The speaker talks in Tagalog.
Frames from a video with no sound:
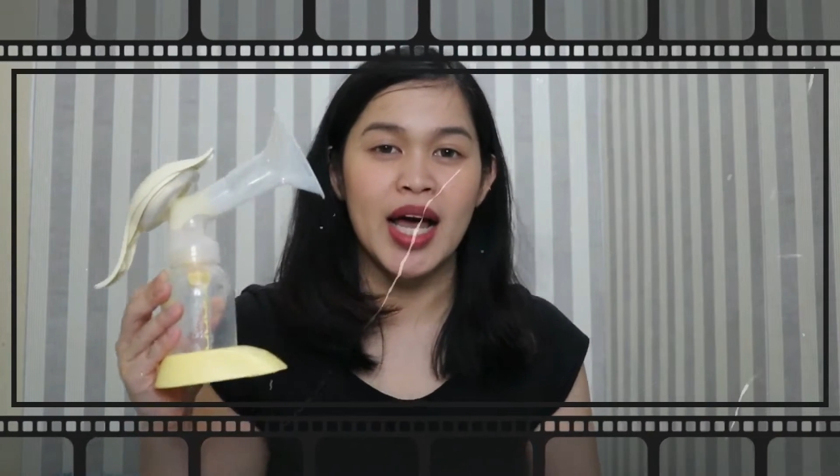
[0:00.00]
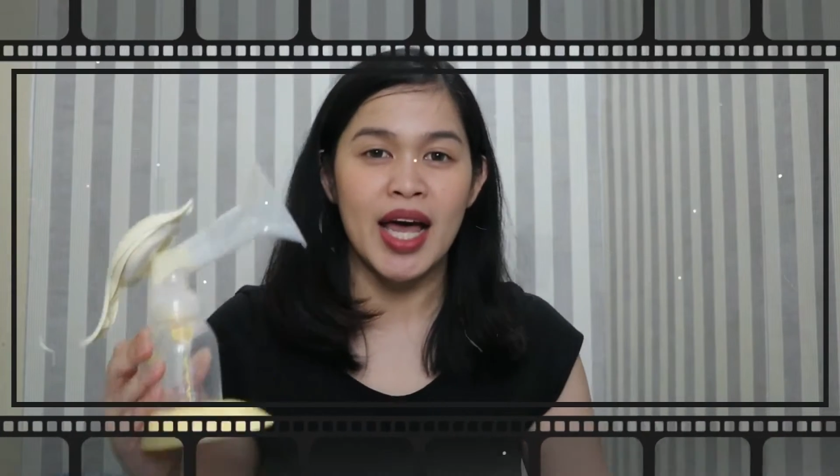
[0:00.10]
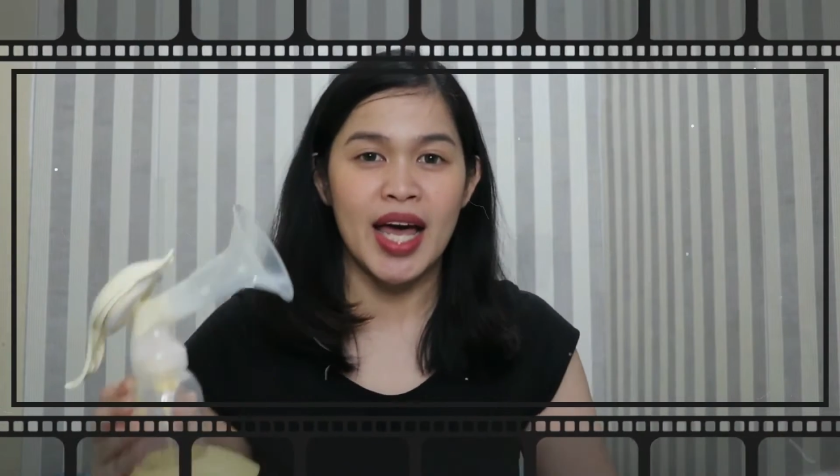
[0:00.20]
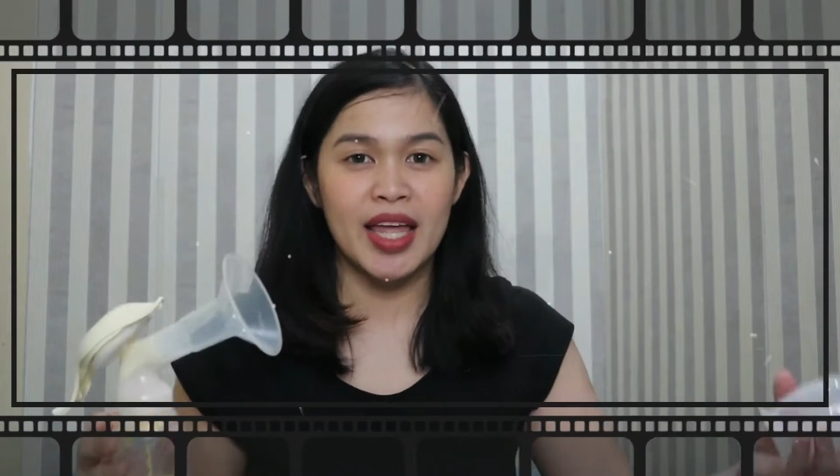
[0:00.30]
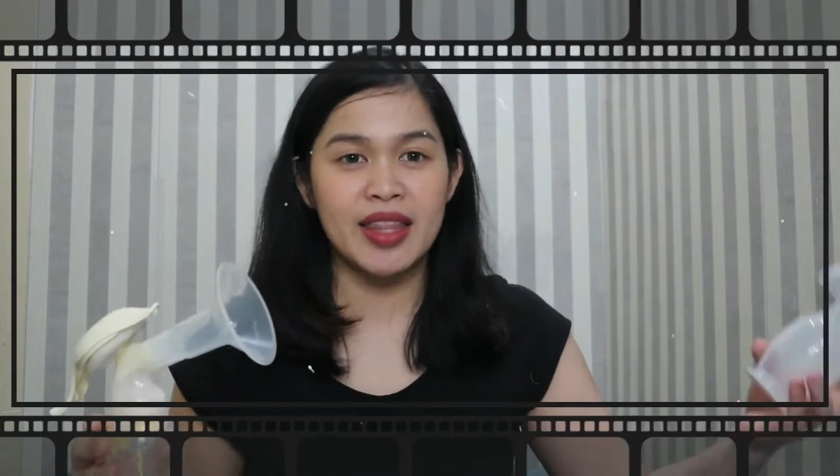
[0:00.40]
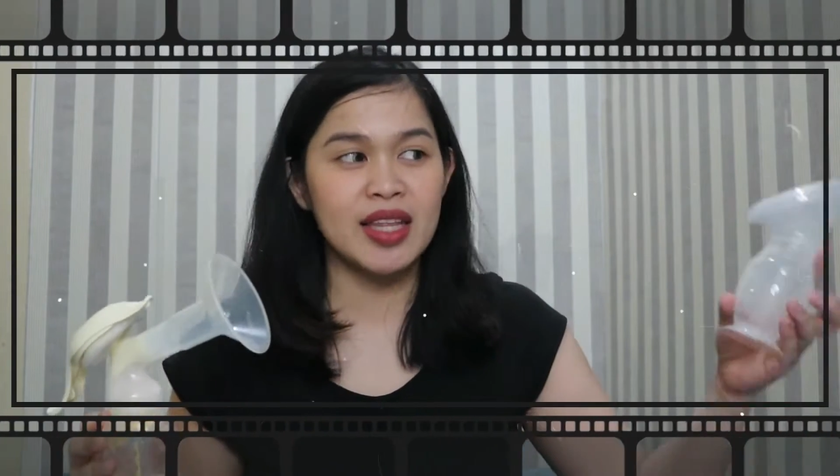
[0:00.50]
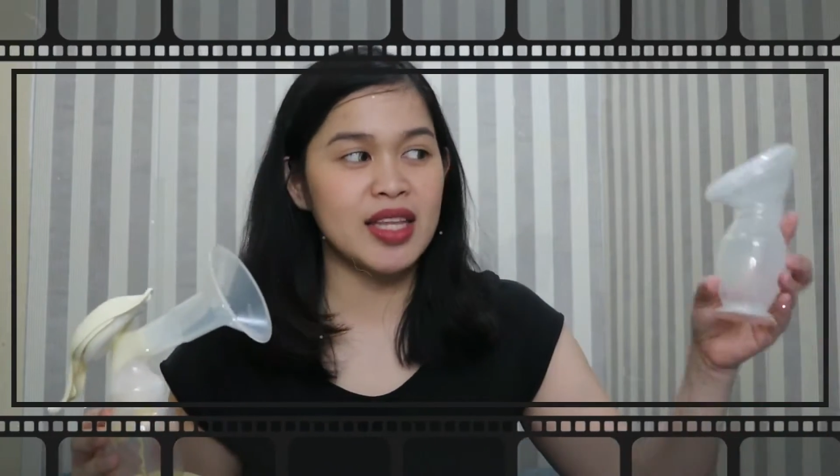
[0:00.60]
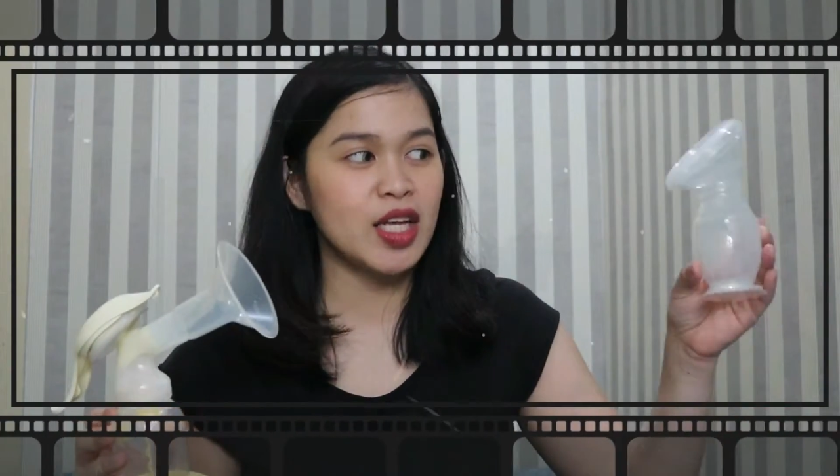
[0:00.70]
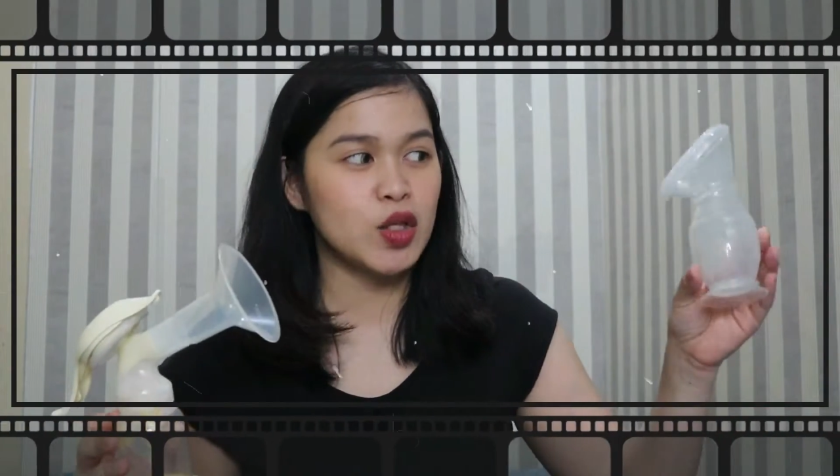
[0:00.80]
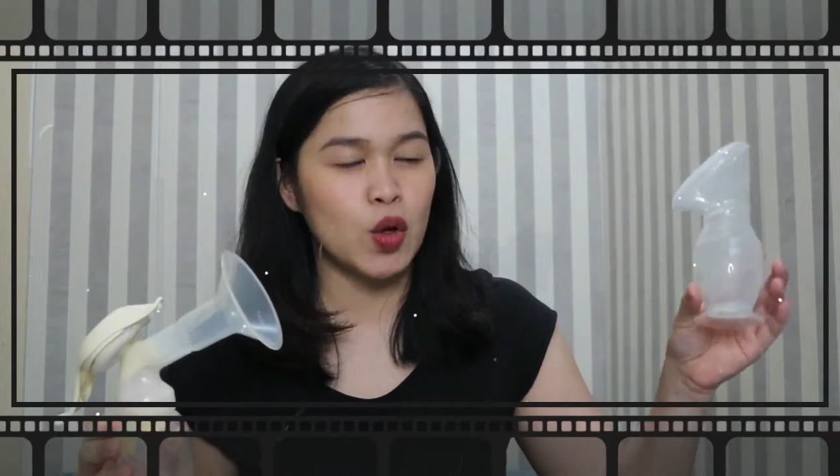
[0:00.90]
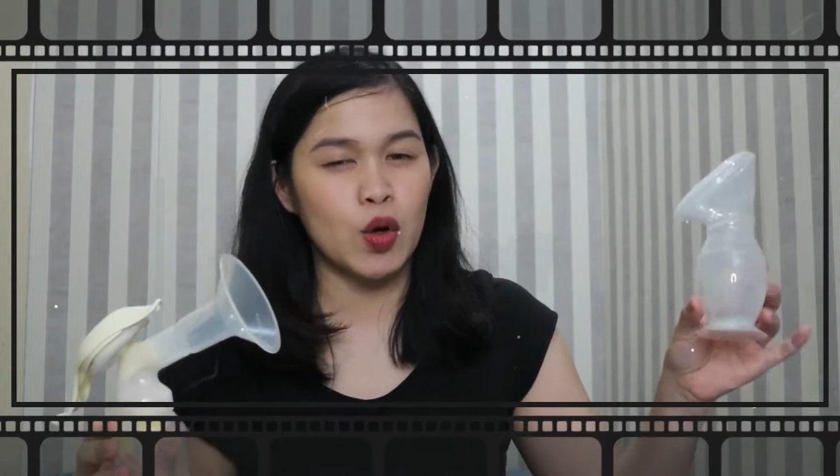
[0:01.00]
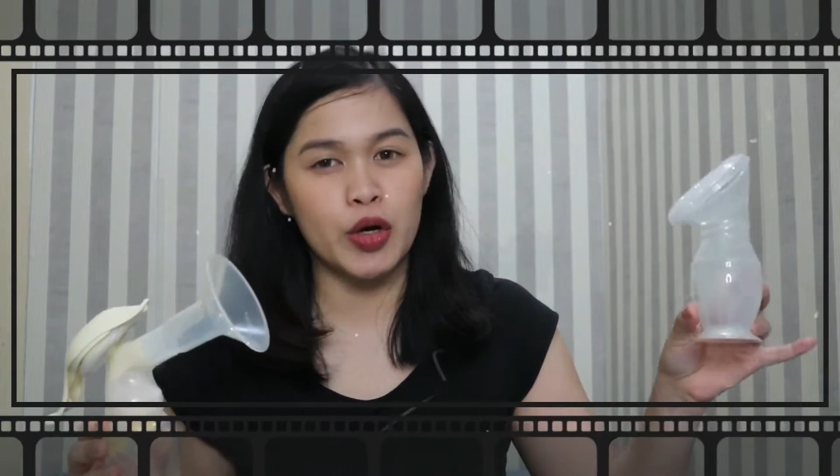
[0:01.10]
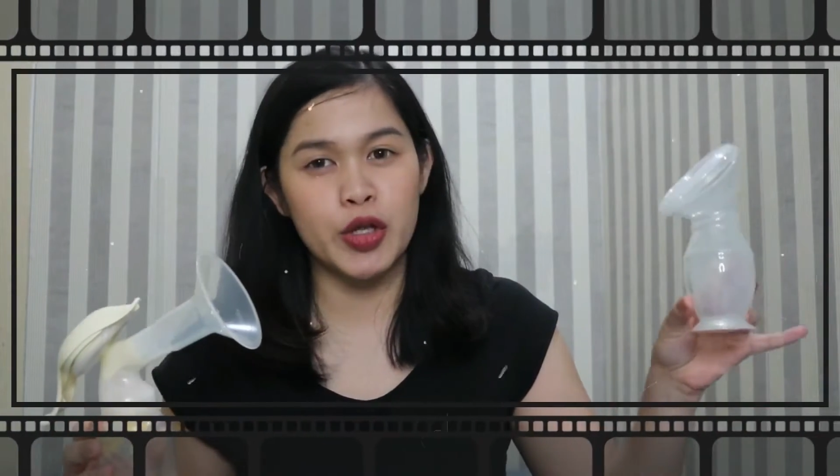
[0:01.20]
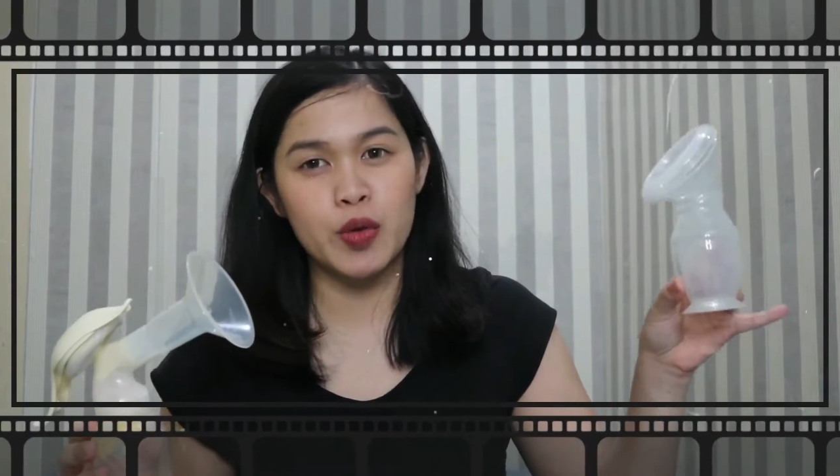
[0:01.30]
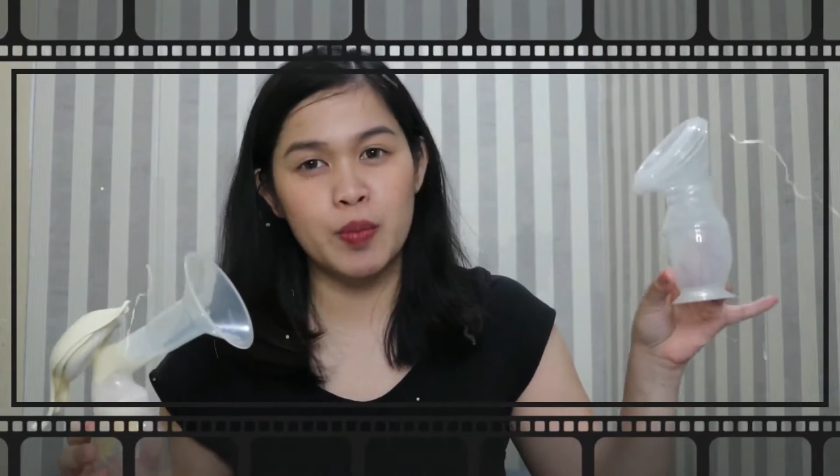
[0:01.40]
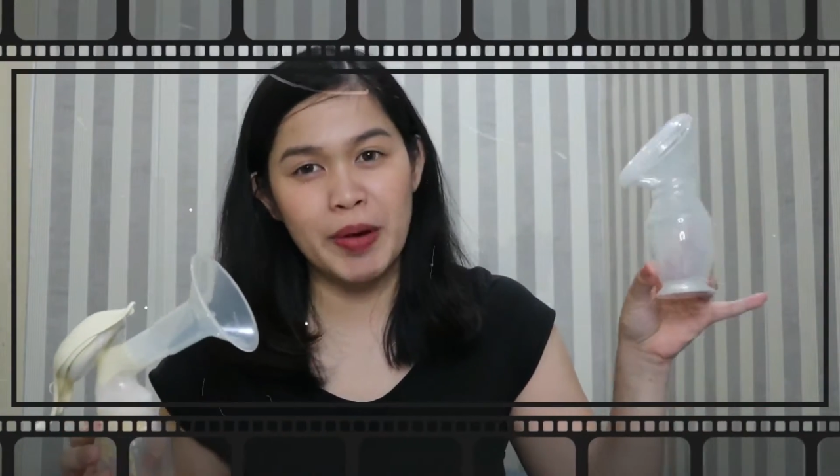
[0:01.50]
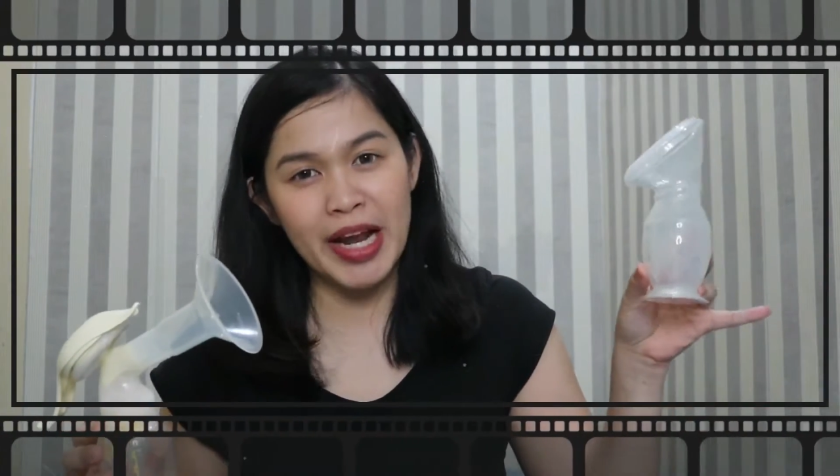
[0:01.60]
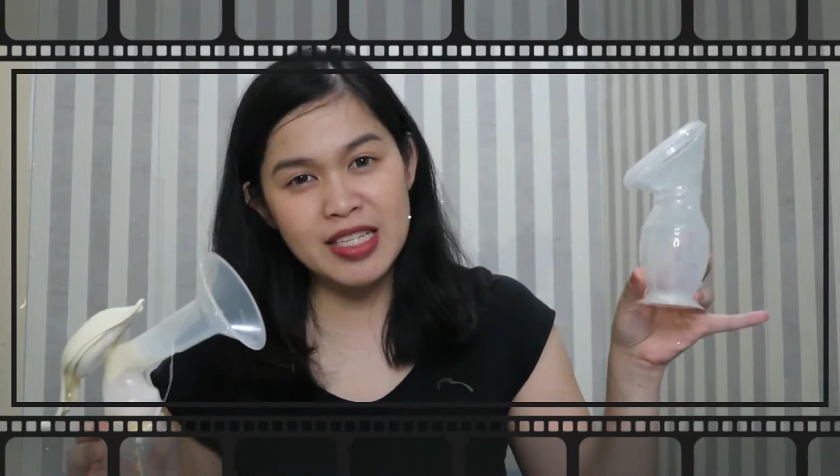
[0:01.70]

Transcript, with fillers: kung sa pitong binili kong pumps,